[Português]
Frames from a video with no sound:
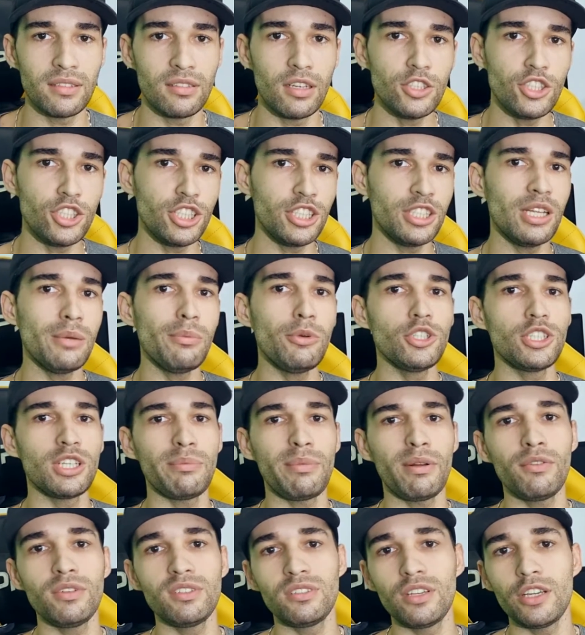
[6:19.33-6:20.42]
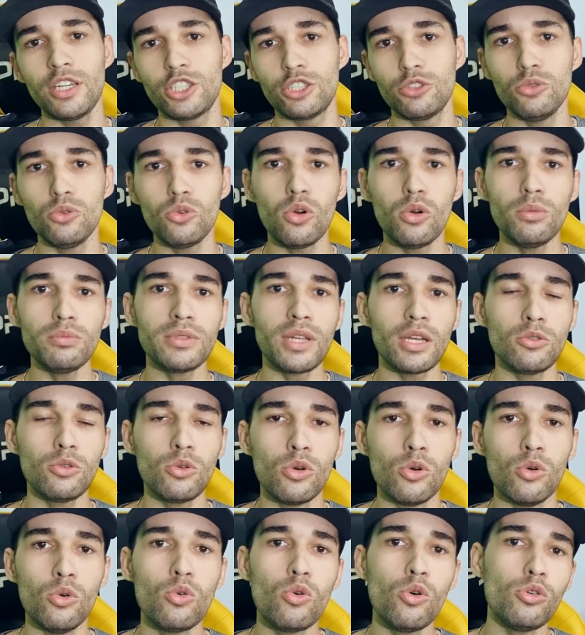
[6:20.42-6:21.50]
Mas antes de demonstrar para vocês no
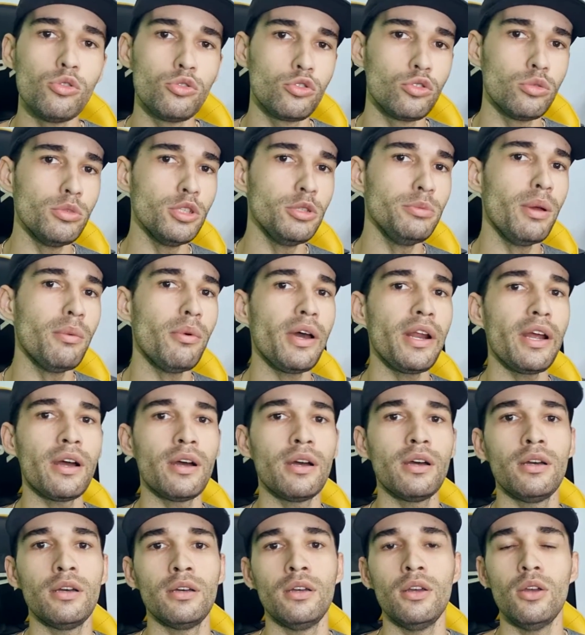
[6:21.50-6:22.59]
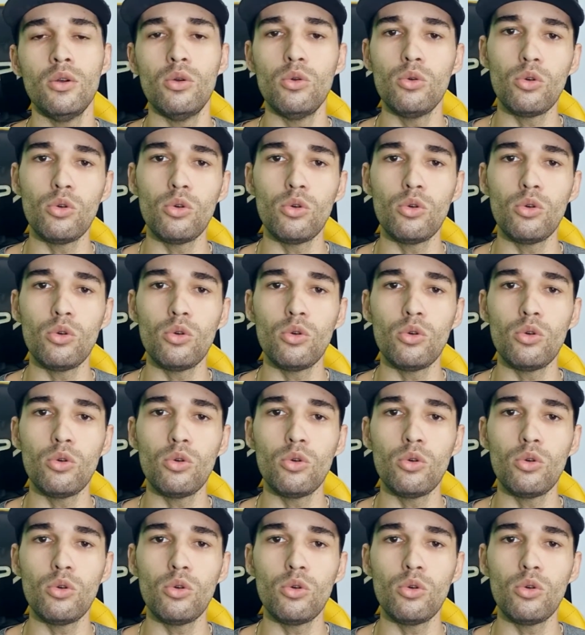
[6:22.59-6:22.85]
computador o consumo de memória RAM,